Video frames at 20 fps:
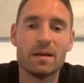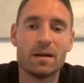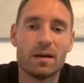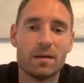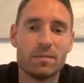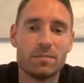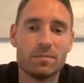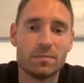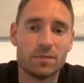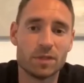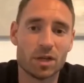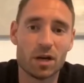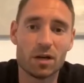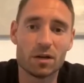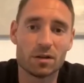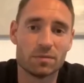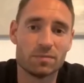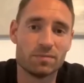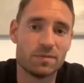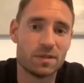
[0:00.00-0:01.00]
ähm,
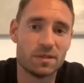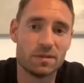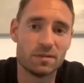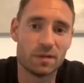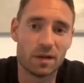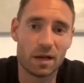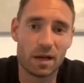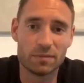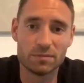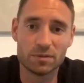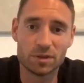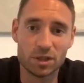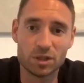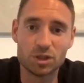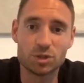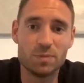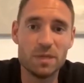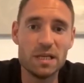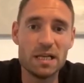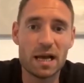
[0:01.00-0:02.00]
ja, ein, einen
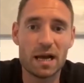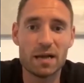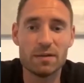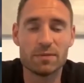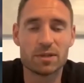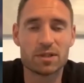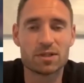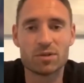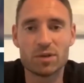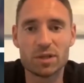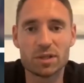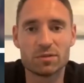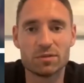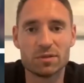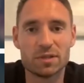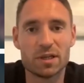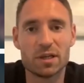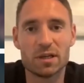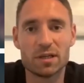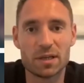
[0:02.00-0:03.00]
Spieler überzeugt
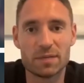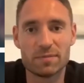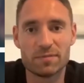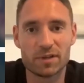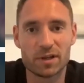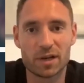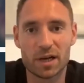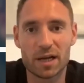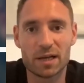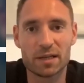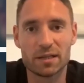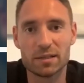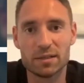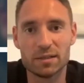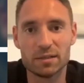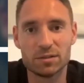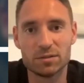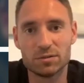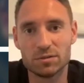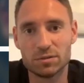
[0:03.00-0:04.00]
und der hat einfach auch
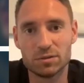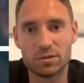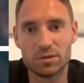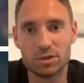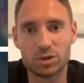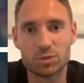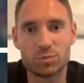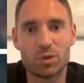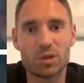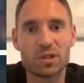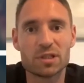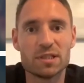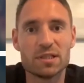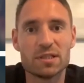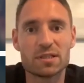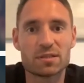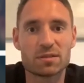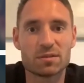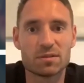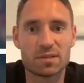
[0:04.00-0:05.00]
ein, ein
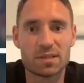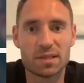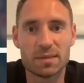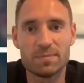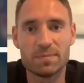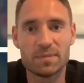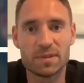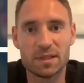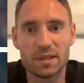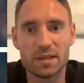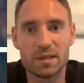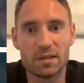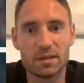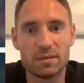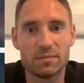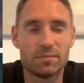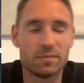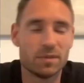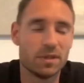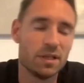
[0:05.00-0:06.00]
sportliches Konzept
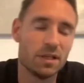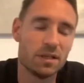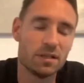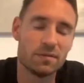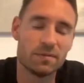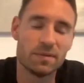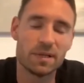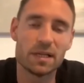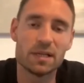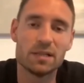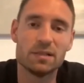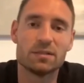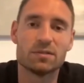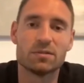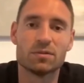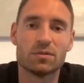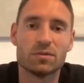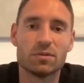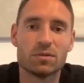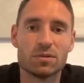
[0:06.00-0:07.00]
ähm, hier entwickelt
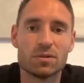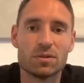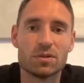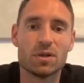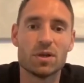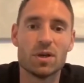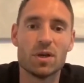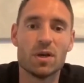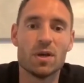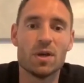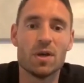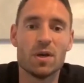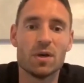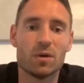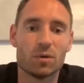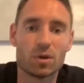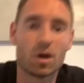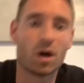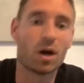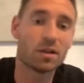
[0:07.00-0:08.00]
und
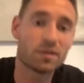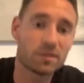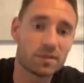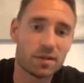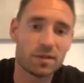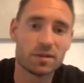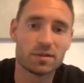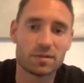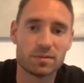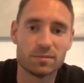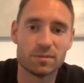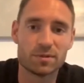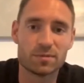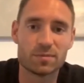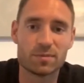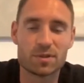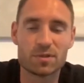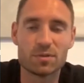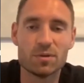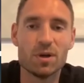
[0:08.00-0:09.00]
oder hat, sagen wir
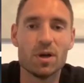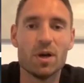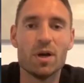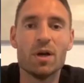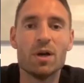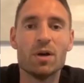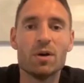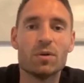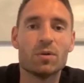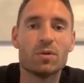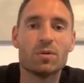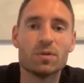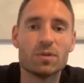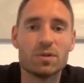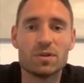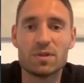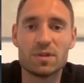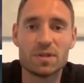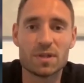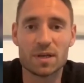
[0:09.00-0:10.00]
mal so,
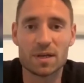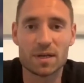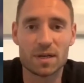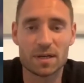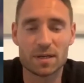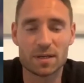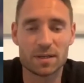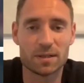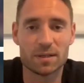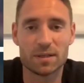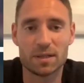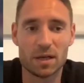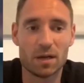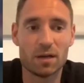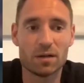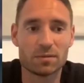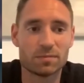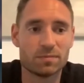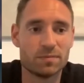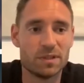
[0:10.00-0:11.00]
und äh,
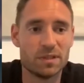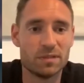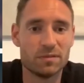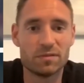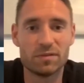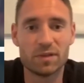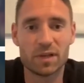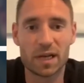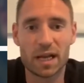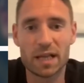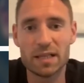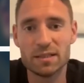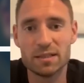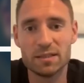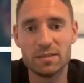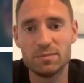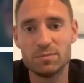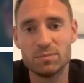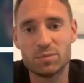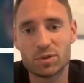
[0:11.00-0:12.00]
ja, den Verein
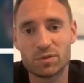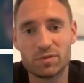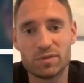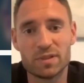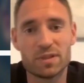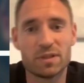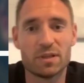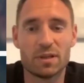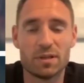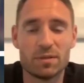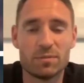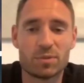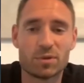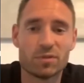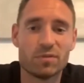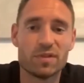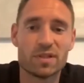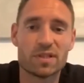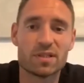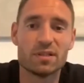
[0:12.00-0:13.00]
in profi äh,
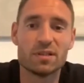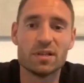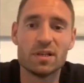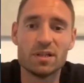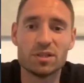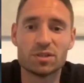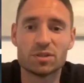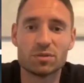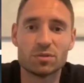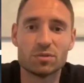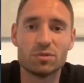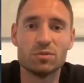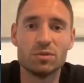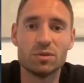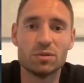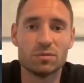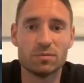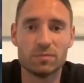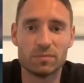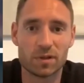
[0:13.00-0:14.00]
professionelle
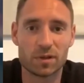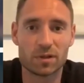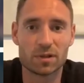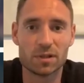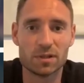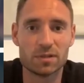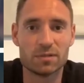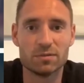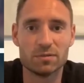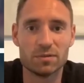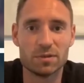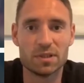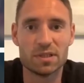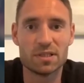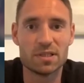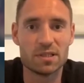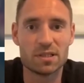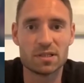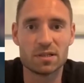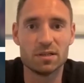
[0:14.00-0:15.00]
Strukturen umwandelt. Und
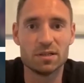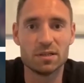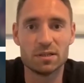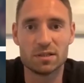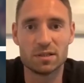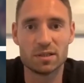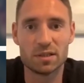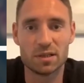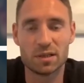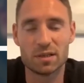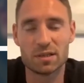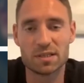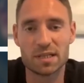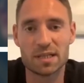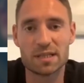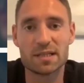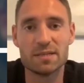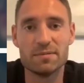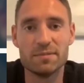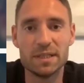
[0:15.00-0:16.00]
das ist halt äh,
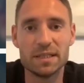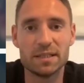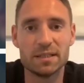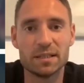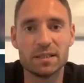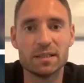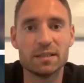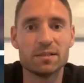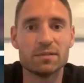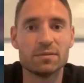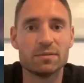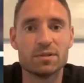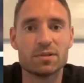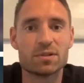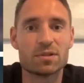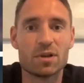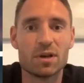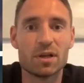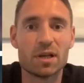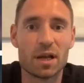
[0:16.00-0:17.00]
sehr, sehr wichtig. Und
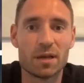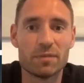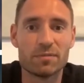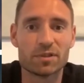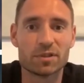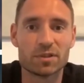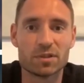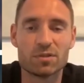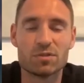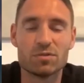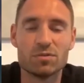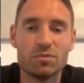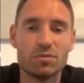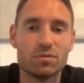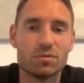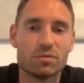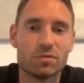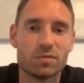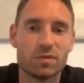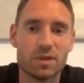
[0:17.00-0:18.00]
das gehört einfach dazu.
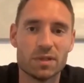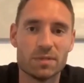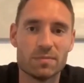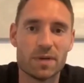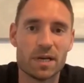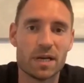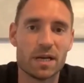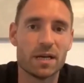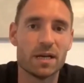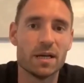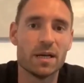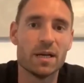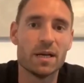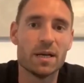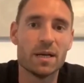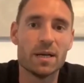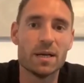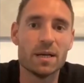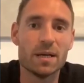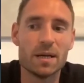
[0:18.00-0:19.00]
Und von dem her,
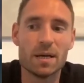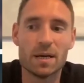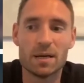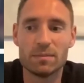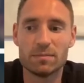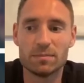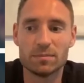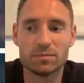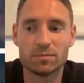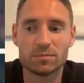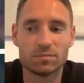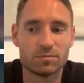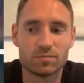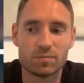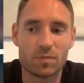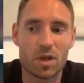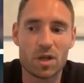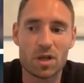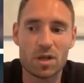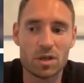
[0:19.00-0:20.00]
ähm,
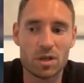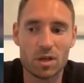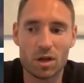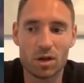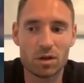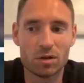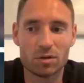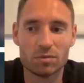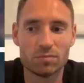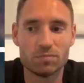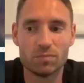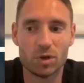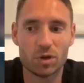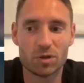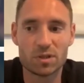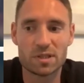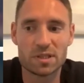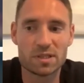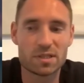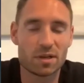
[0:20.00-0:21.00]
ja,
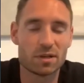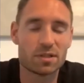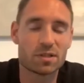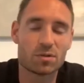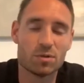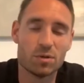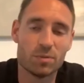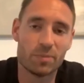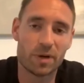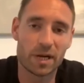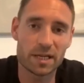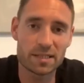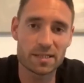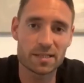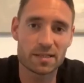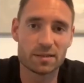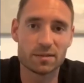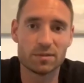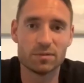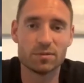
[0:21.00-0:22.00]
hat das alles gut
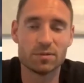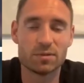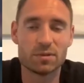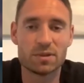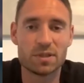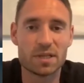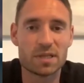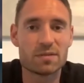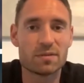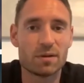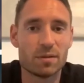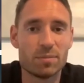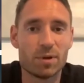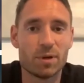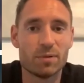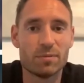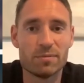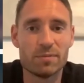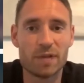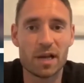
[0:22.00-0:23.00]
gepasst und deshalb
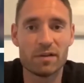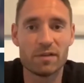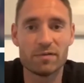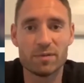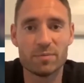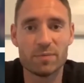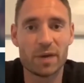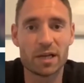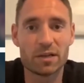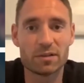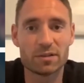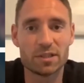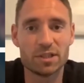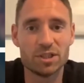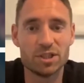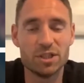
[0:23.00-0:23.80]
habe ich mich ja für Bayreuth